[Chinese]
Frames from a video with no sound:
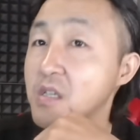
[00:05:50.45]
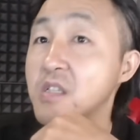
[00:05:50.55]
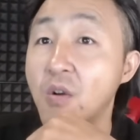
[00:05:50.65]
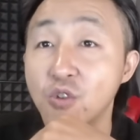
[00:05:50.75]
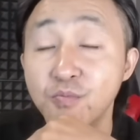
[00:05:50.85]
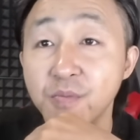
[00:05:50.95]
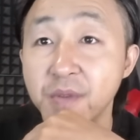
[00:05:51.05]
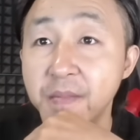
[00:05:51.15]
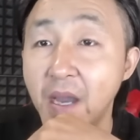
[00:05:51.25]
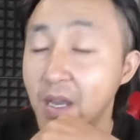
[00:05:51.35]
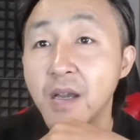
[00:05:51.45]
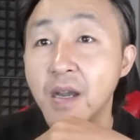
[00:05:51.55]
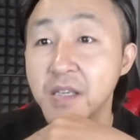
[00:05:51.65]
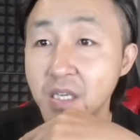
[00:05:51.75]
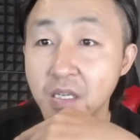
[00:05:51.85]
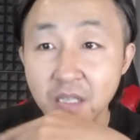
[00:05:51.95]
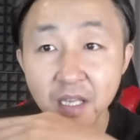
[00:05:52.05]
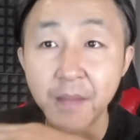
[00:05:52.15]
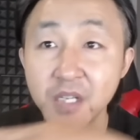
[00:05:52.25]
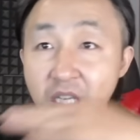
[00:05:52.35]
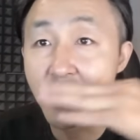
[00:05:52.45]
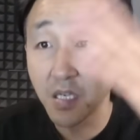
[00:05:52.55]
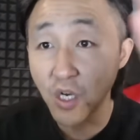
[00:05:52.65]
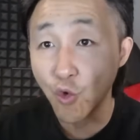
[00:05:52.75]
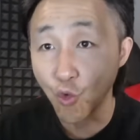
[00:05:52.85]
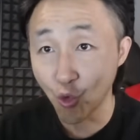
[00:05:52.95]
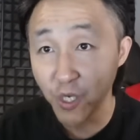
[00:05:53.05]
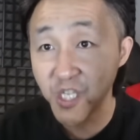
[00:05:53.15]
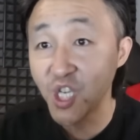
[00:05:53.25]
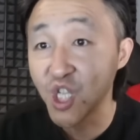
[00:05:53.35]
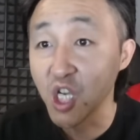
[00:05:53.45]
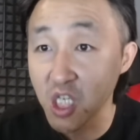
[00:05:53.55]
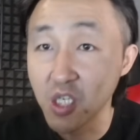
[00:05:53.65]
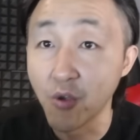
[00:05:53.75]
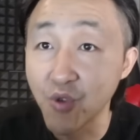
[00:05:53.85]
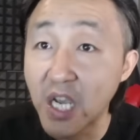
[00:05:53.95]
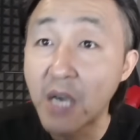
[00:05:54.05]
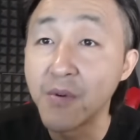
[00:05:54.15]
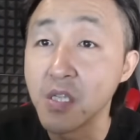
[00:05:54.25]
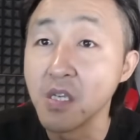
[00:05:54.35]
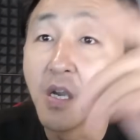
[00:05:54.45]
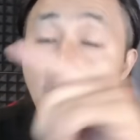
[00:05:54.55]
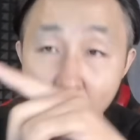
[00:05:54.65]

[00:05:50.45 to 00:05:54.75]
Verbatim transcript: 这点我就不明白啊！现在咱们站在一个国际的视角去看问题，